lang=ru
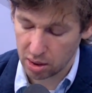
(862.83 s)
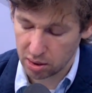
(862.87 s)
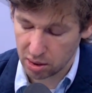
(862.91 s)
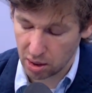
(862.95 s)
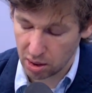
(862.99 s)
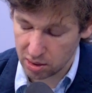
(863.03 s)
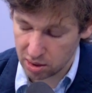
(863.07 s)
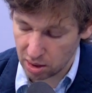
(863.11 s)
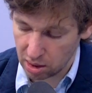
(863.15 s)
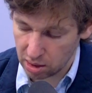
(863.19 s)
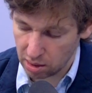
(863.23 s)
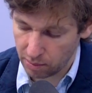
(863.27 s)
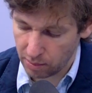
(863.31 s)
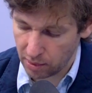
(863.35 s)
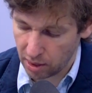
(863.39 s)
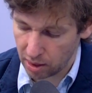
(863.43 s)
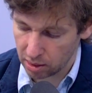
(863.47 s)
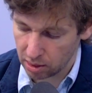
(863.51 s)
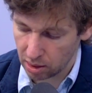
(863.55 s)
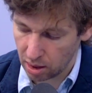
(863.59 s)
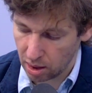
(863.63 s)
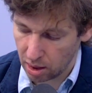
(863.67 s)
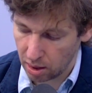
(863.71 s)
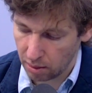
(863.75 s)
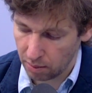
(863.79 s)
осадом а,
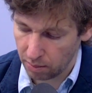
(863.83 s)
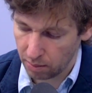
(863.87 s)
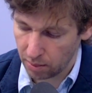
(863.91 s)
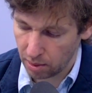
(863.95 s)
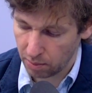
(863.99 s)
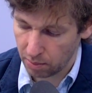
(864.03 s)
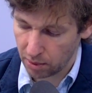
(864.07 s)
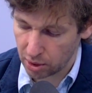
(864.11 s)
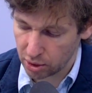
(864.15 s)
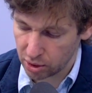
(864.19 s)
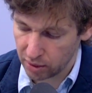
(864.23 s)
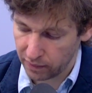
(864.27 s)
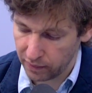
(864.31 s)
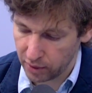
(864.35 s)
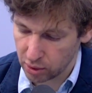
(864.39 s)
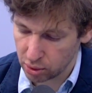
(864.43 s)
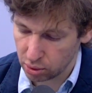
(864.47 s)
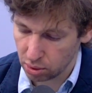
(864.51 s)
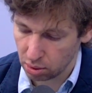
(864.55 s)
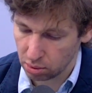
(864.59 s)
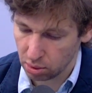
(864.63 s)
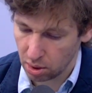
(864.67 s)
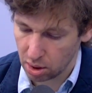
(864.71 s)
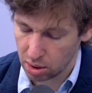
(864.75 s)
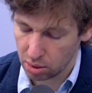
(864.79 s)
одна большая вещь,
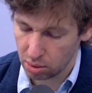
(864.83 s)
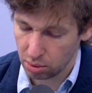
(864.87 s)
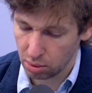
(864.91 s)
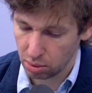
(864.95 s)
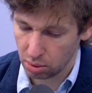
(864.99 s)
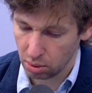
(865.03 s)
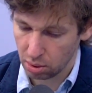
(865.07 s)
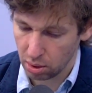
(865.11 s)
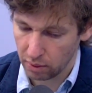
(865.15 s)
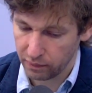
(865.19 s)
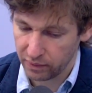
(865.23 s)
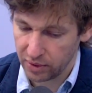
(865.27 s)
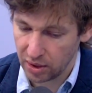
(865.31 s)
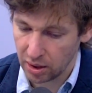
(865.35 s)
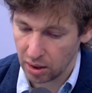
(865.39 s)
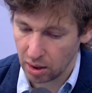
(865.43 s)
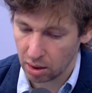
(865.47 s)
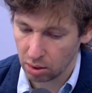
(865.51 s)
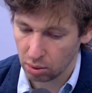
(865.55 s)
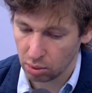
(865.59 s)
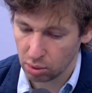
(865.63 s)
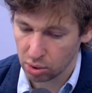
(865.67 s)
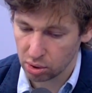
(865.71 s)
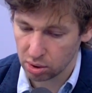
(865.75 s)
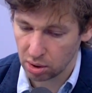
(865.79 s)
что э, в Риге
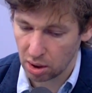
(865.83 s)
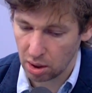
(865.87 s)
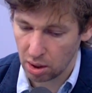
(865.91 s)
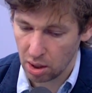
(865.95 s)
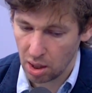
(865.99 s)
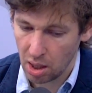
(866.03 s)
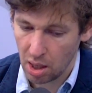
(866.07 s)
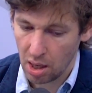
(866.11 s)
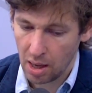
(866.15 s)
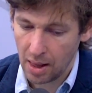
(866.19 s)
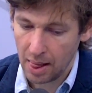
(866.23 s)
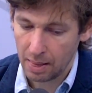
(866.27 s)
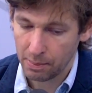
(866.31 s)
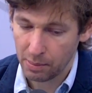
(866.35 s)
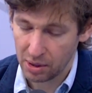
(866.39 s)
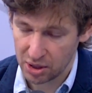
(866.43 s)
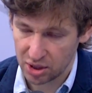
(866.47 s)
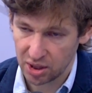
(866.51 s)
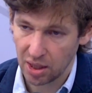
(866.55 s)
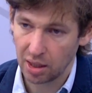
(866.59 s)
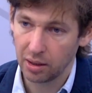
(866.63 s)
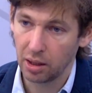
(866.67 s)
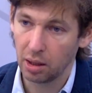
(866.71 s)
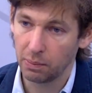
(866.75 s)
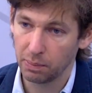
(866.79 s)
нужный
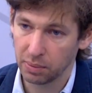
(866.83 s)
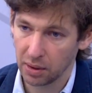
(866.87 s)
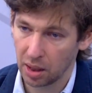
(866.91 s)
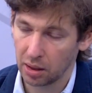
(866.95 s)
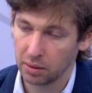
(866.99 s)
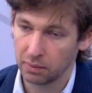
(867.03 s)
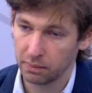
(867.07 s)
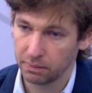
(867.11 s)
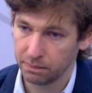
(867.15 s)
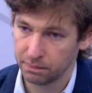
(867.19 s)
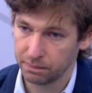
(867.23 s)
маршальный план,